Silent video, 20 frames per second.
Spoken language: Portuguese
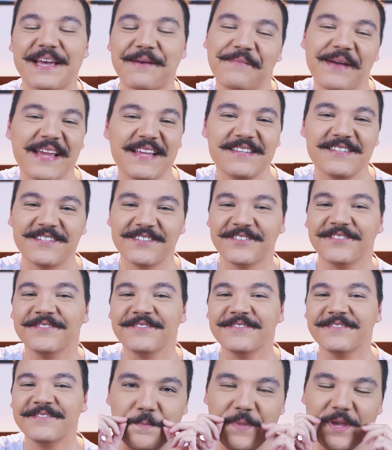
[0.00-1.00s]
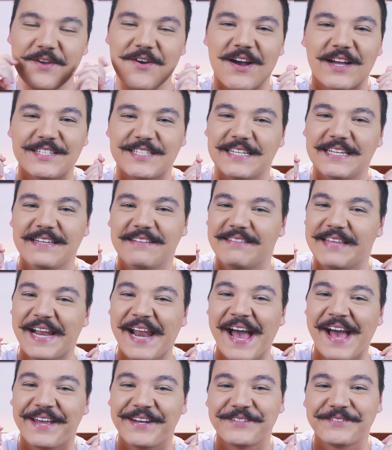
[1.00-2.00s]
a mais um Bigode
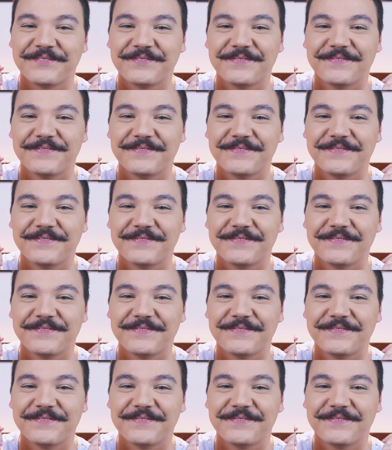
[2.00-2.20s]
Literário.